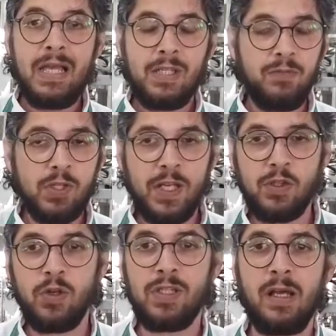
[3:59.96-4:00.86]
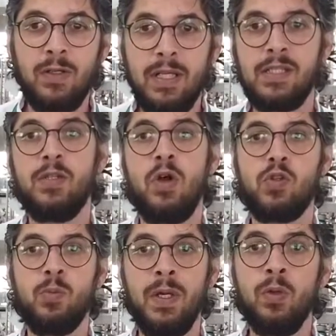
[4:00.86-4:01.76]
Se vocês gostaram desse
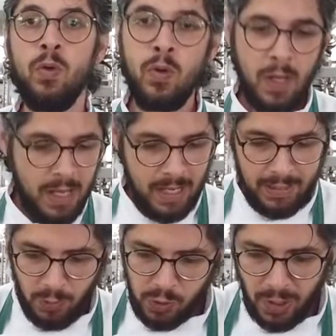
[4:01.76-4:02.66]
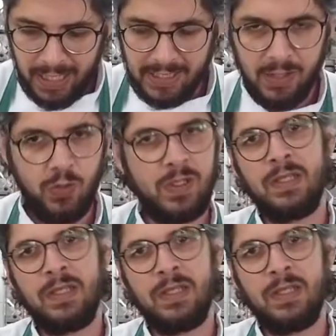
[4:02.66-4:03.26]
nosso menu, não só dessas duas